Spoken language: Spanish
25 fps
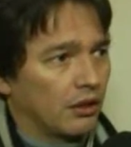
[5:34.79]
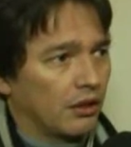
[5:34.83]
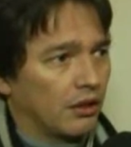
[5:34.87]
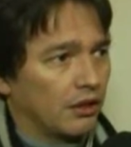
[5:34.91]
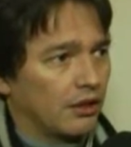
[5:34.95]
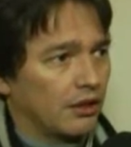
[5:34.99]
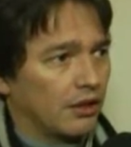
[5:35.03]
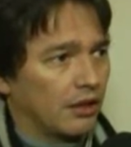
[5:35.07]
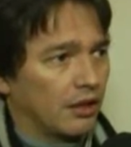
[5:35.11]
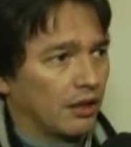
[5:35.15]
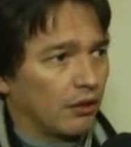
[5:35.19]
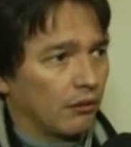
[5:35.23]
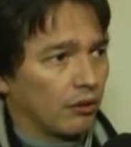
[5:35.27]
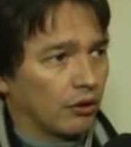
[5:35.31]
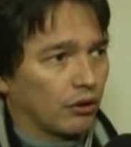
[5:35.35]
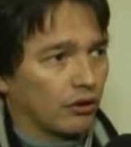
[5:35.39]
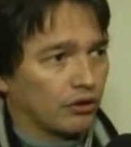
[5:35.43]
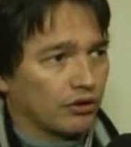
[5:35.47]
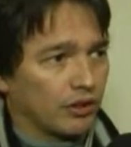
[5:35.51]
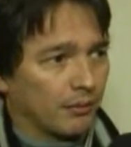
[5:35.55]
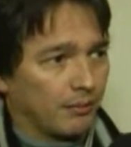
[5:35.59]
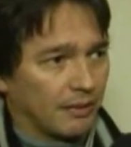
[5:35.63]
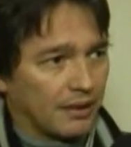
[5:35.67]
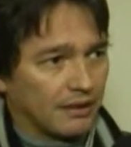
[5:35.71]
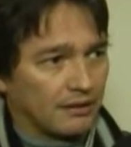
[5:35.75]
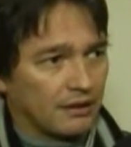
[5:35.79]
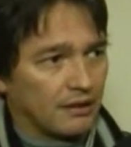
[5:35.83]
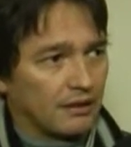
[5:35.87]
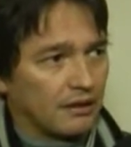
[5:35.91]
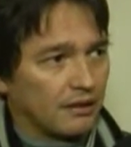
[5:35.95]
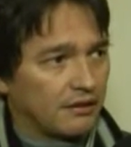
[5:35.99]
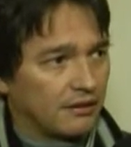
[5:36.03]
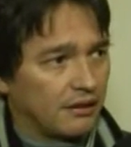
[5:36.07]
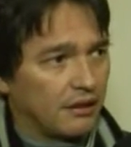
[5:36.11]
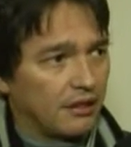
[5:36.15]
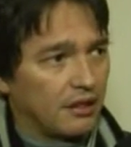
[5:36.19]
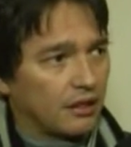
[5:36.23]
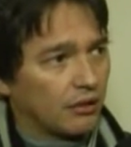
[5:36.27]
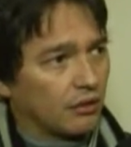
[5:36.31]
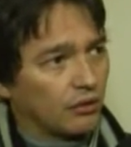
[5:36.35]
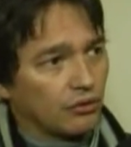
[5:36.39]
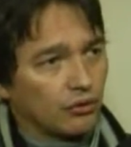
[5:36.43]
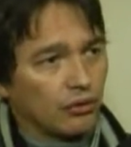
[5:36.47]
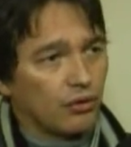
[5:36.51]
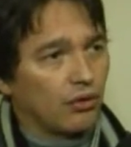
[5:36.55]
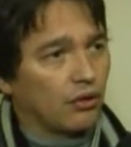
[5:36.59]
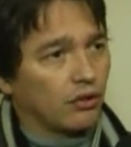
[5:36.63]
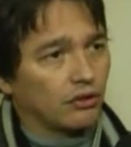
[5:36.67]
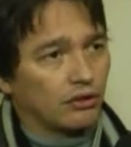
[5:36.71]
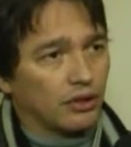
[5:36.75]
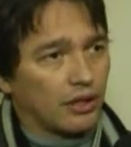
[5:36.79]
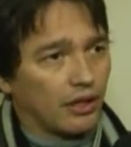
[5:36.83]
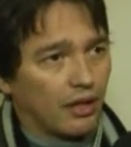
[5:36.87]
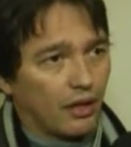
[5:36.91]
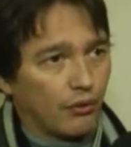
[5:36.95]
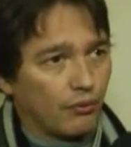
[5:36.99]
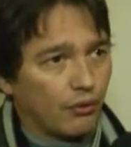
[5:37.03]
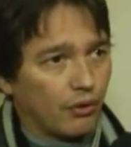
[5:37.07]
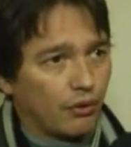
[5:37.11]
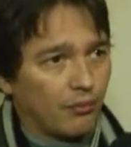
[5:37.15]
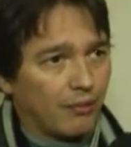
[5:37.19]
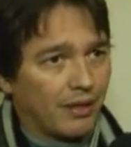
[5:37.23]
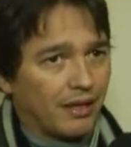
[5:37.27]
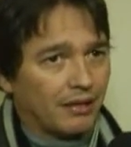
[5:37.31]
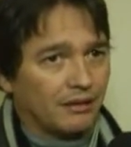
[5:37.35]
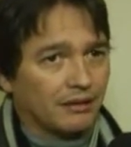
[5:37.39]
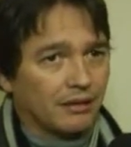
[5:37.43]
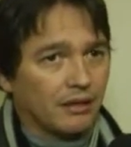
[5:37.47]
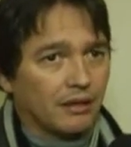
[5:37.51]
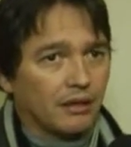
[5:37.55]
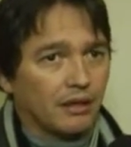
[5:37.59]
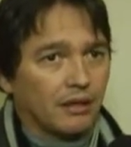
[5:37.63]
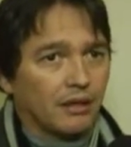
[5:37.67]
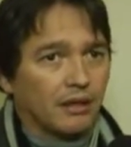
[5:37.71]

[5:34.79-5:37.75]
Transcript: eh, cuando se presenta el siniestro, si uno no se reunió más,